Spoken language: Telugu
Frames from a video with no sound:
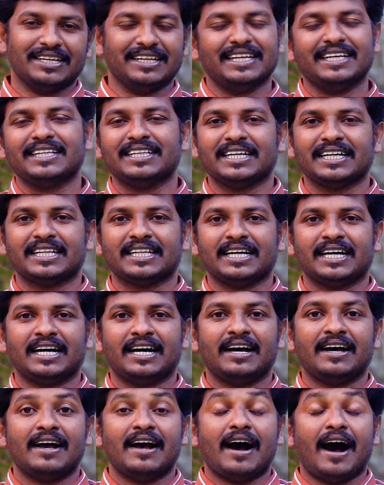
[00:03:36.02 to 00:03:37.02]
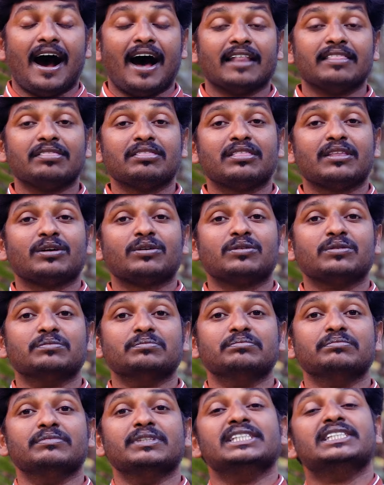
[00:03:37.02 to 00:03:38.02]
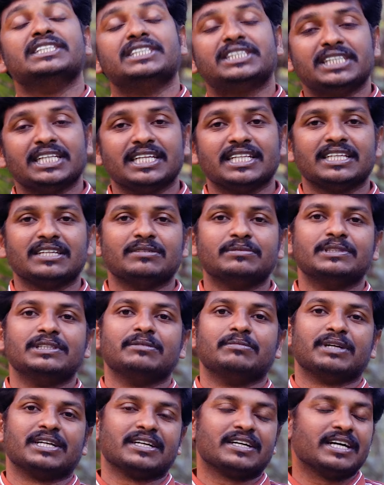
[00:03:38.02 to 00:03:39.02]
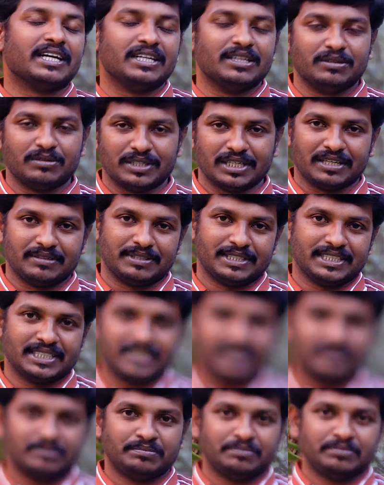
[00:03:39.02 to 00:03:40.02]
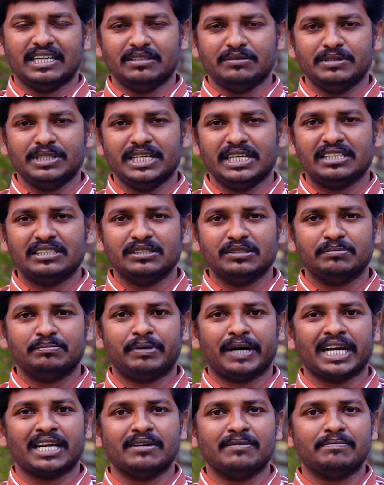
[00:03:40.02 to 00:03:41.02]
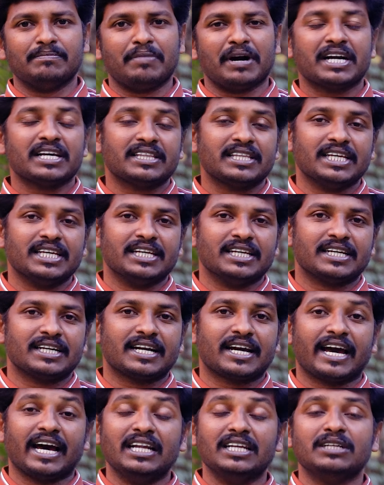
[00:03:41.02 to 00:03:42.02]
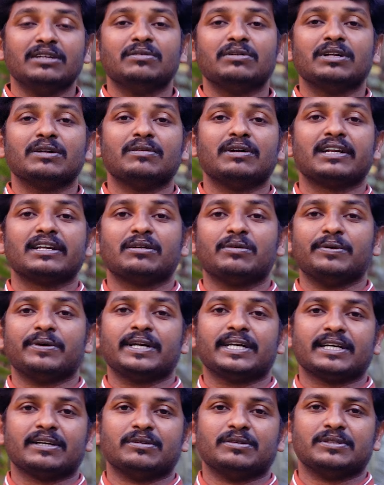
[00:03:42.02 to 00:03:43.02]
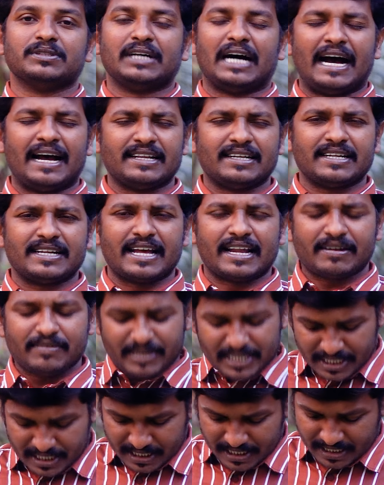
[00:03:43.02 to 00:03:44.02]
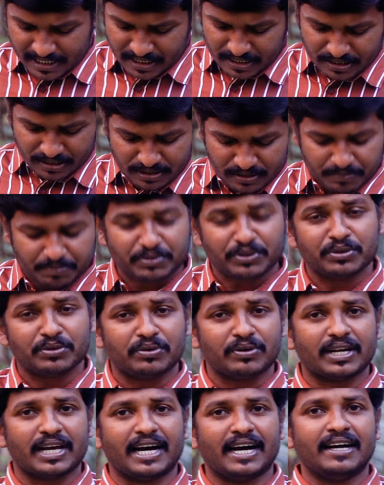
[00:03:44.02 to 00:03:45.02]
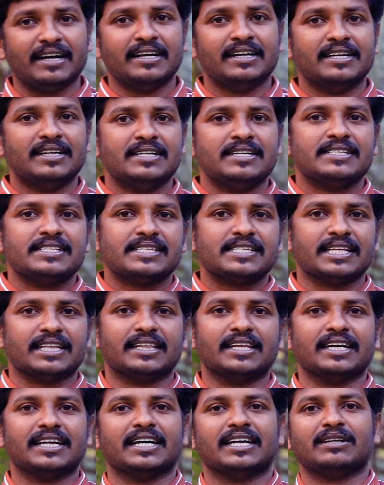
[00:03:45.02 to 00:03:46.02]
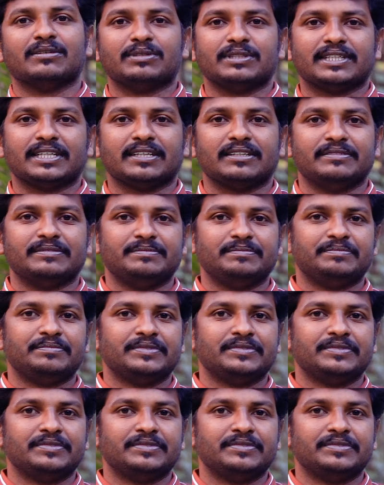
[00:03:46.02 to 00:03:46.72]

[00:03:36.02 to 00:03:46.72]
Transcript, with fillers: లేదు కదా అంతకు మించిన దేవుణ్ణి మనం కలిగి ఉన్నామండి దేవుని ఎందు భయం భక్తి కలిగి ఉన్న వారి కోరికను ఆయన నెరవేర్చడానికి ఎప్పుడు కూడా సిద్ధంగానే ఉంటాడు